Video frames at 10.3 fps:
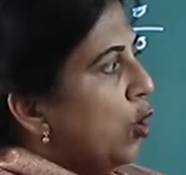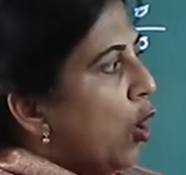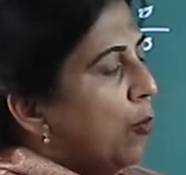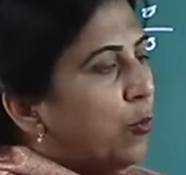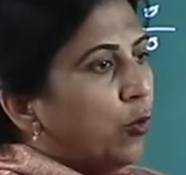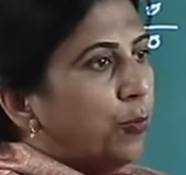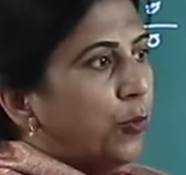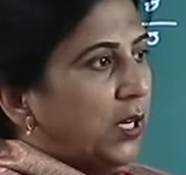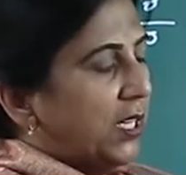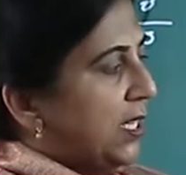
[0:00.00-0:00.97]
লব
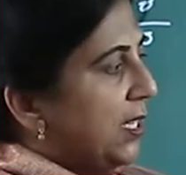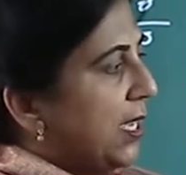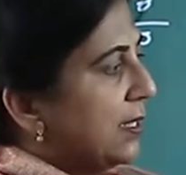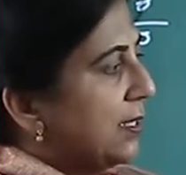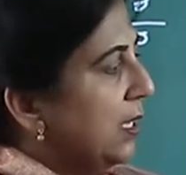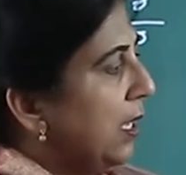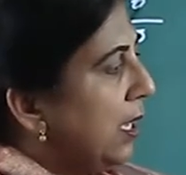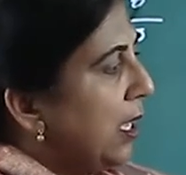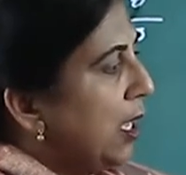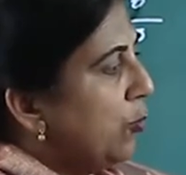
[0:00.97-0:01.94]
ওপরে ঠিক আছে
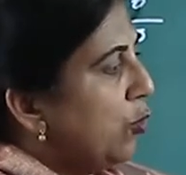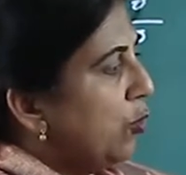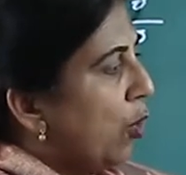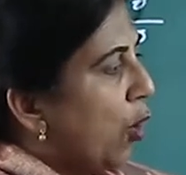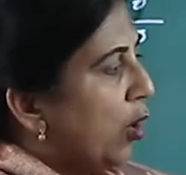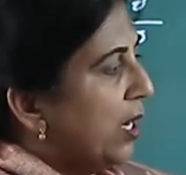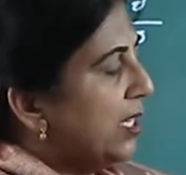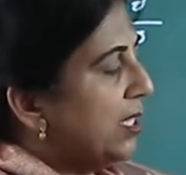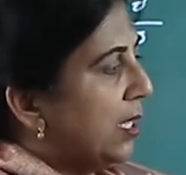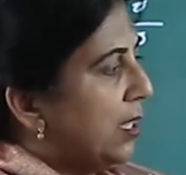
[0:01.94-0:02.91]
এবং
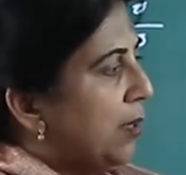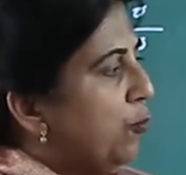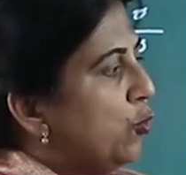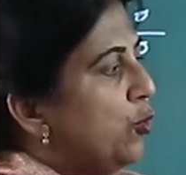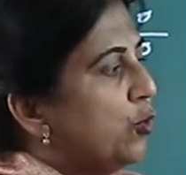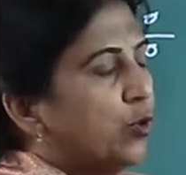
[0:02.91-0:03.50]
হরের সাথে পূর্ণ